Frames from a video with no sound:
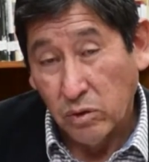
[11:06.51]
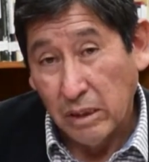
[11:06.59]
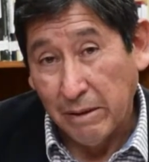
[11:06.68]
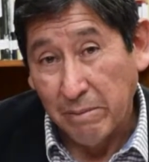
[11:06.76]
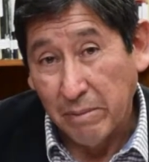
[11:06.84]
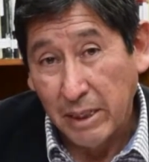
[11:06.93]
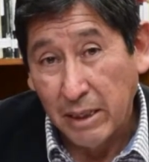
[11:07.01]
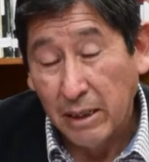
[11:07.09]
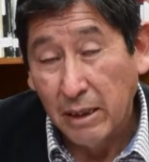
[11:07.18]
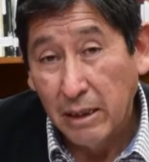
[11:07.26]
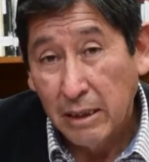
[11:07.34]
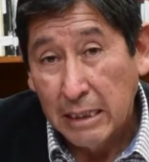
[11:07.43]

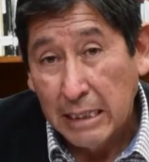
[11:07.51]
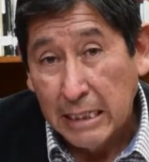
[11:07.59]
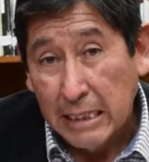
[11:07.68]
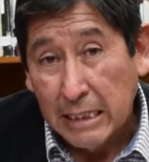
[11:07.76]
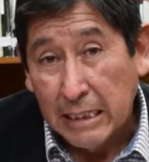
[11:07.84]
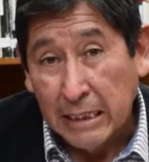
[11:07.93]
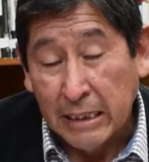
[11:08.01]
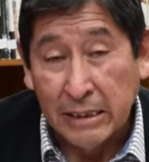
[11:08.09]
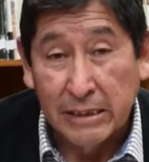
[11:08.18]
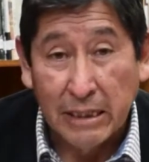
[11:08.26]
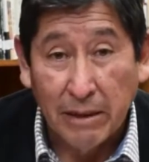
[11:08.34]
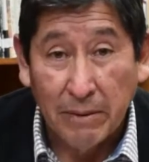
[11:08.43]
también eh,
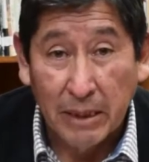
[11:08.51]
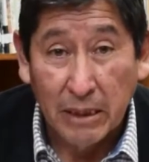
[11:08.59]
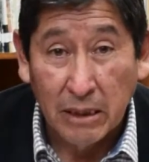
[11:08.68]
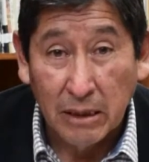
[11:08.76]
estaba